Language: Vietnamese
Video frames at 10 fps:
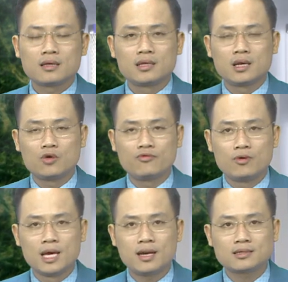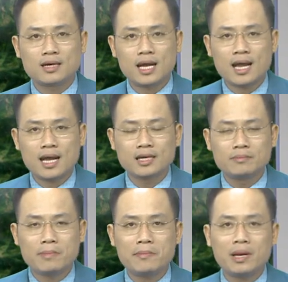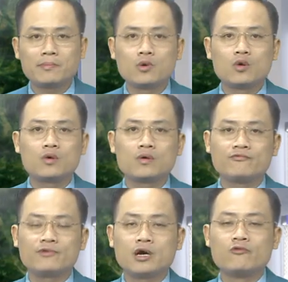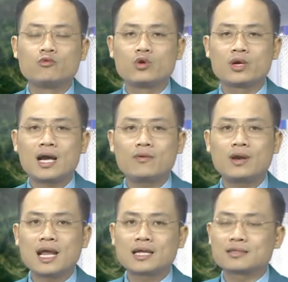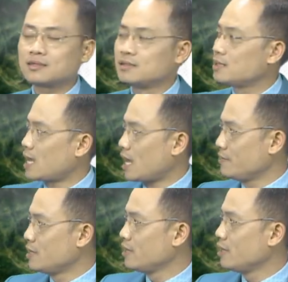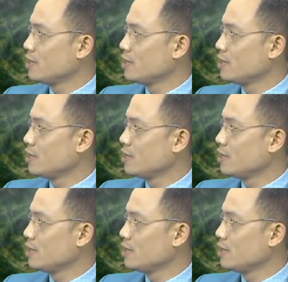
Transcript: Nhiệt độ phổ biến là từ 22 đến 35 độ và ở vùng núi cao là từ 20